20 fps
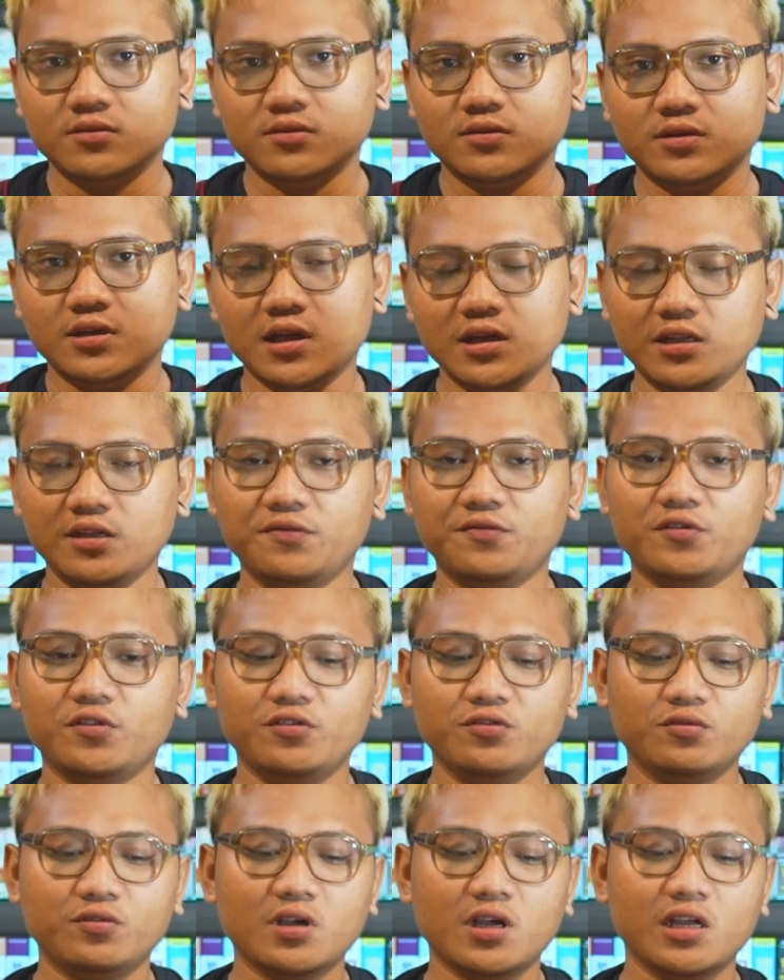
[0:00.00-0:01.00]
dan info
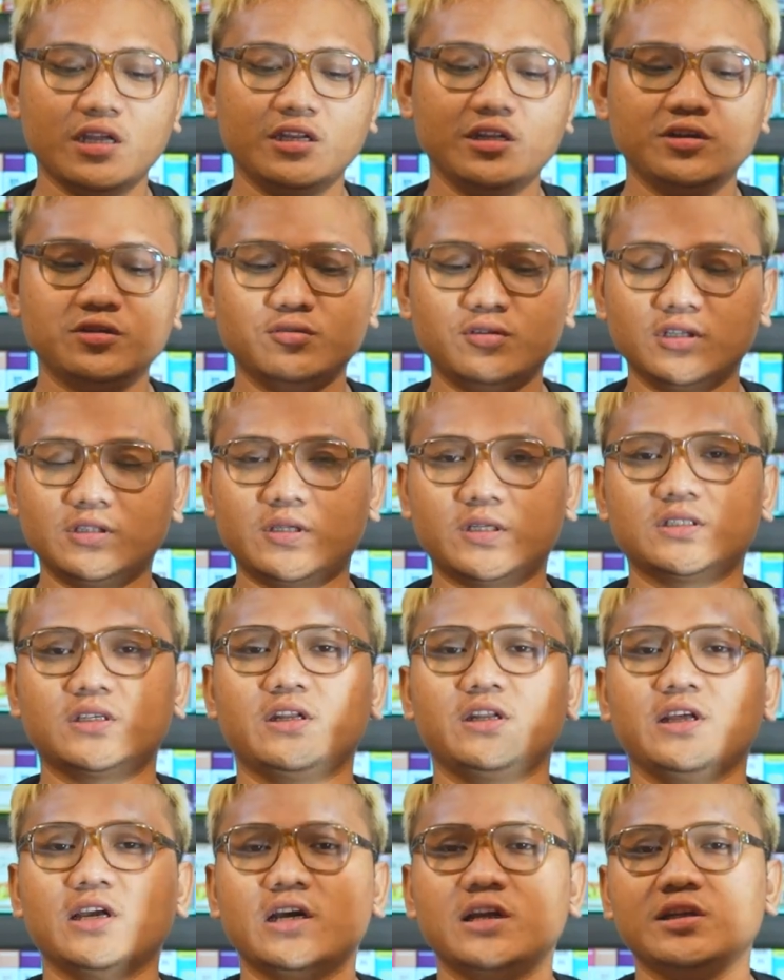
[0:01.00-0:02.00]
juga ini sudah
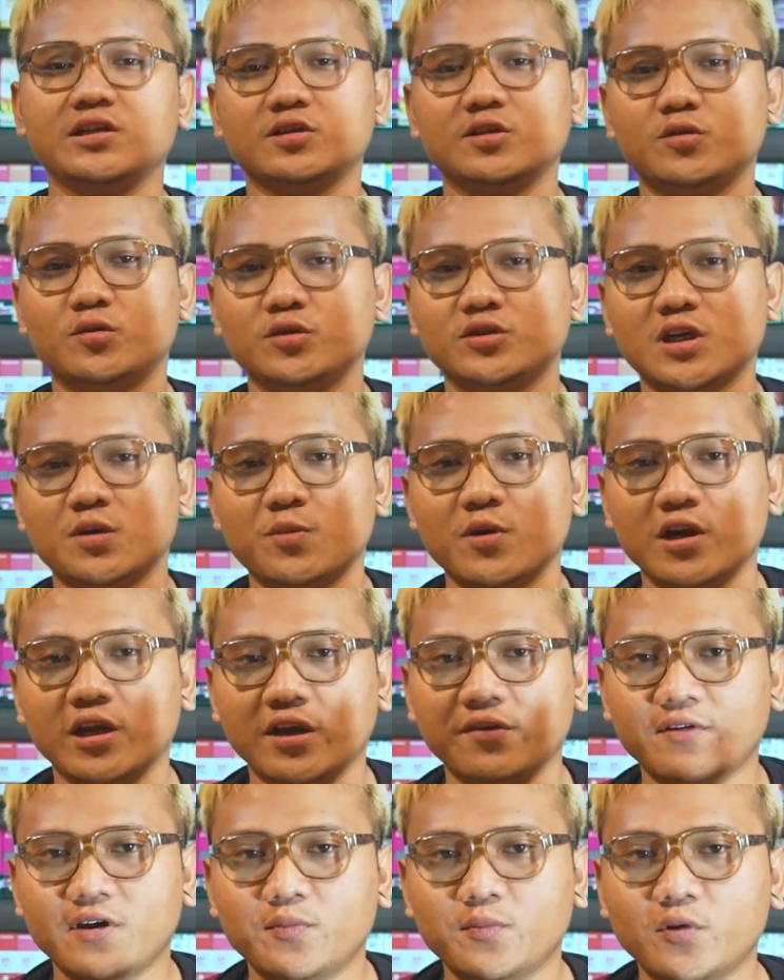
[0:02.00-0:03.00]
tersedia di seluruh cabang
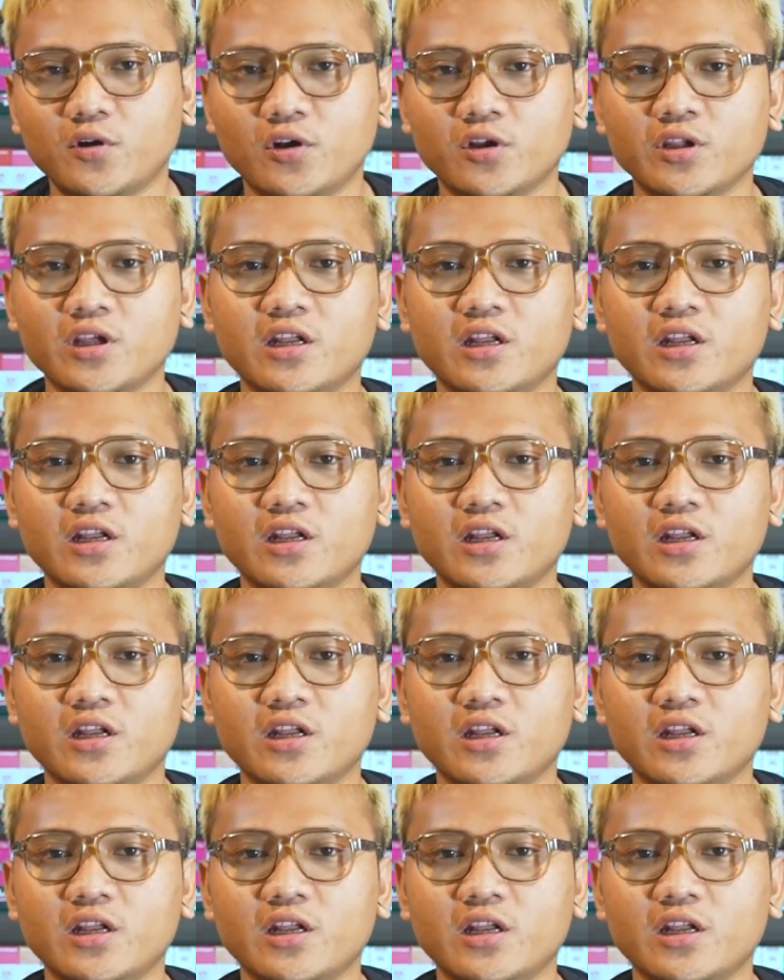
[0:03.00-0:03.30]
Revapor.